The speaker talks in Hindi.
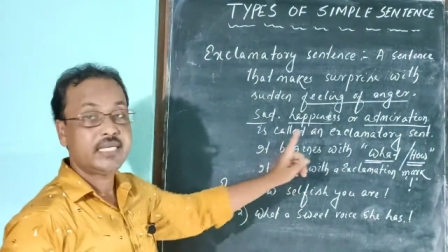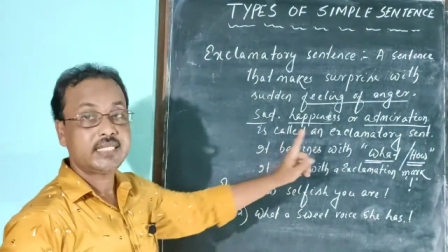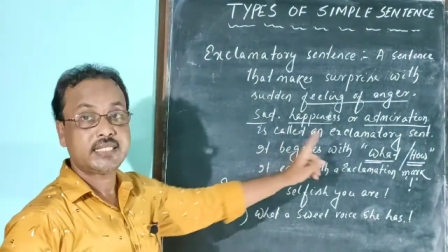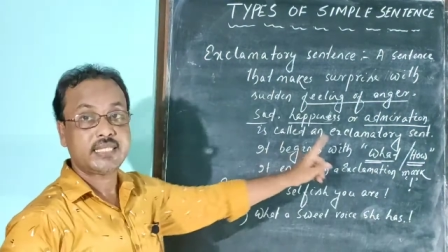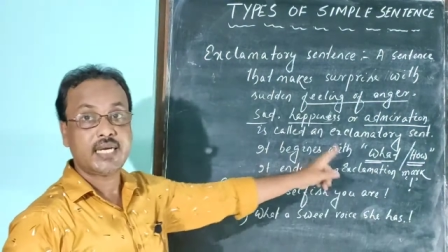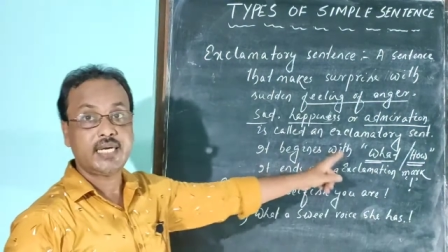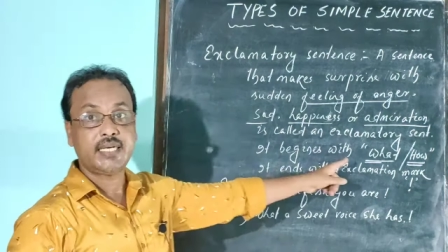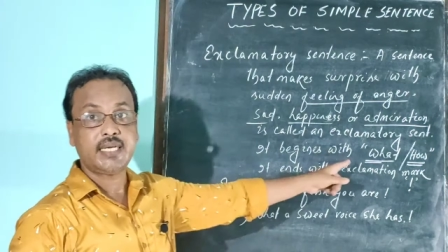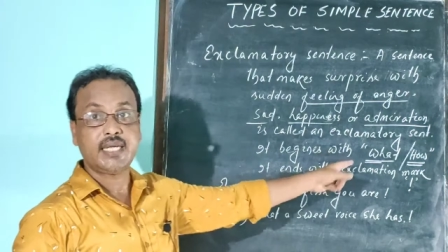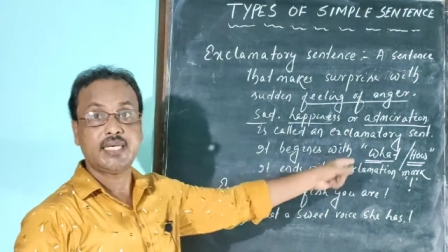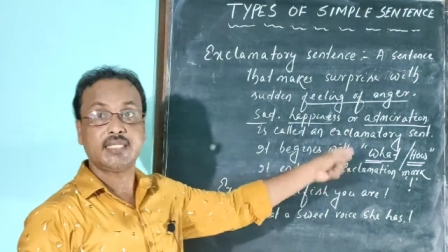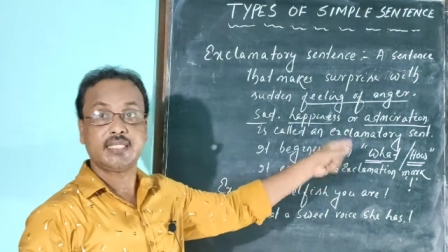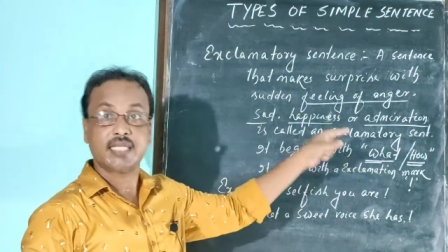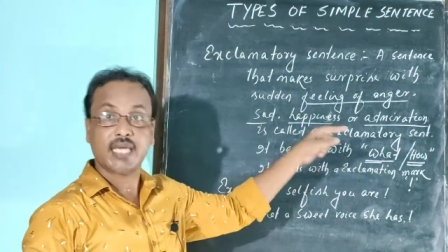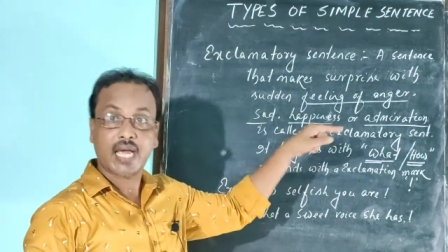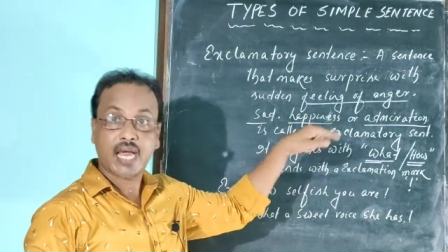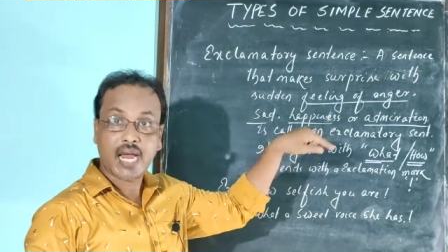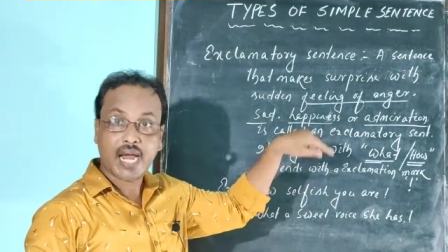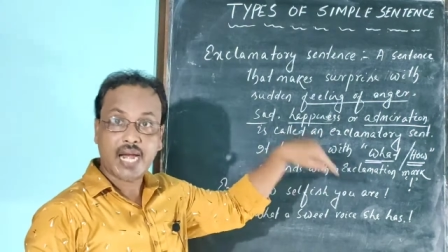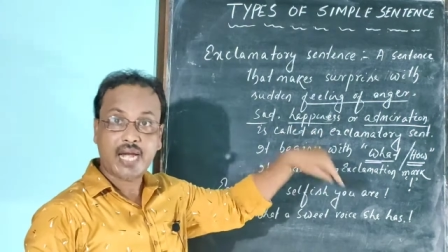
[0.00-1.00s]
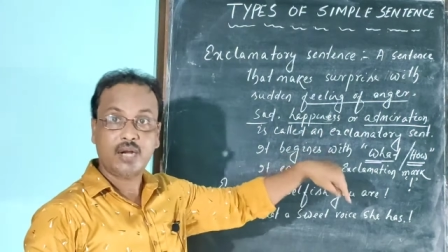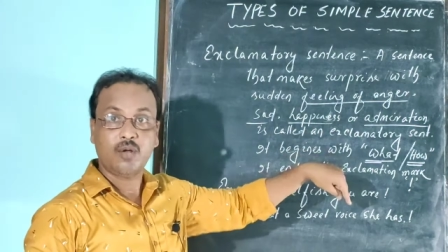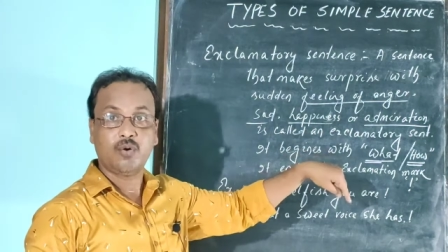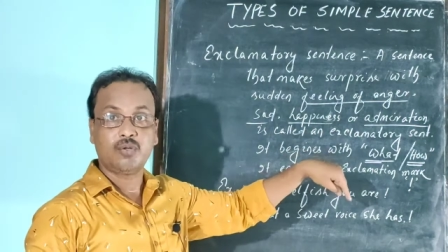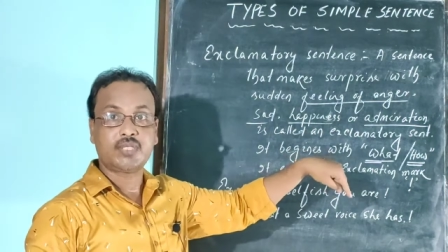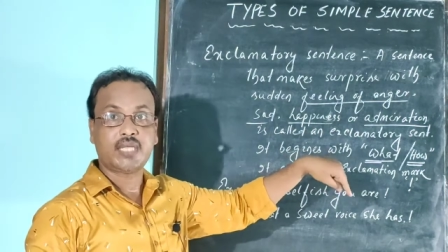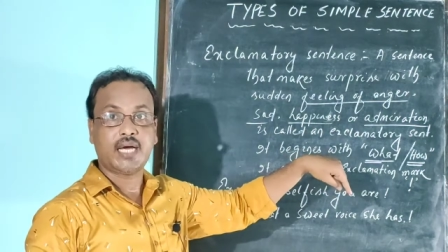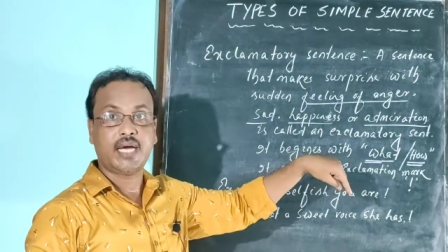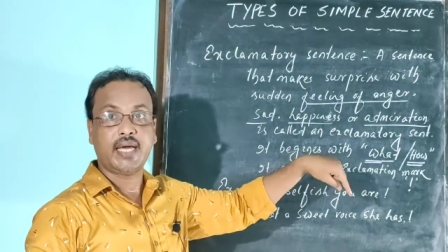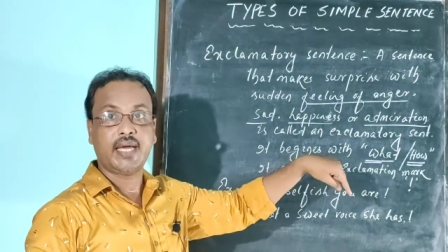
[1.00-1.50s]
ये सेंटेंस एंड
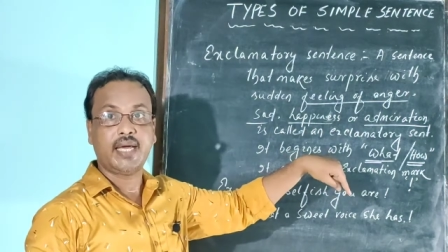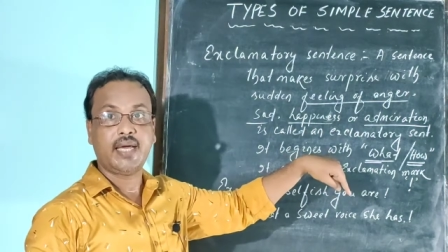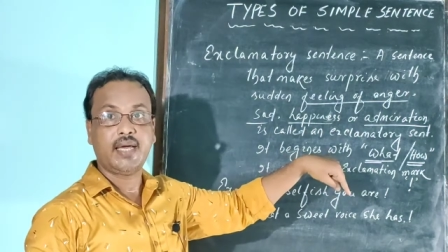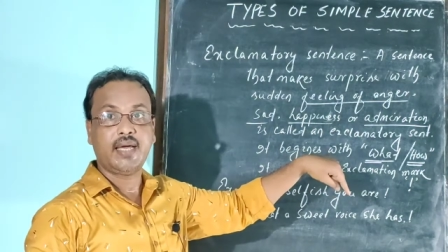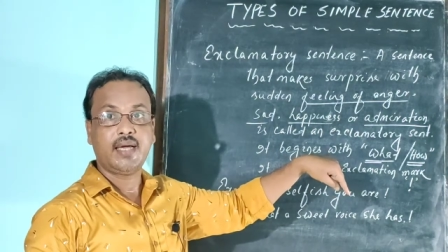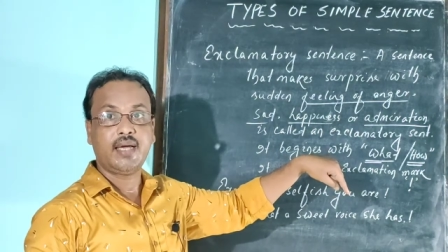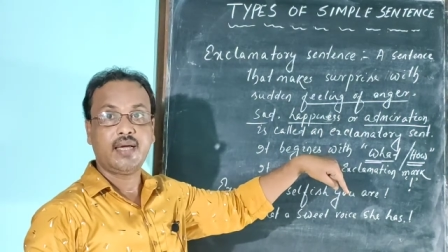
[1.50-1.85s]
होता है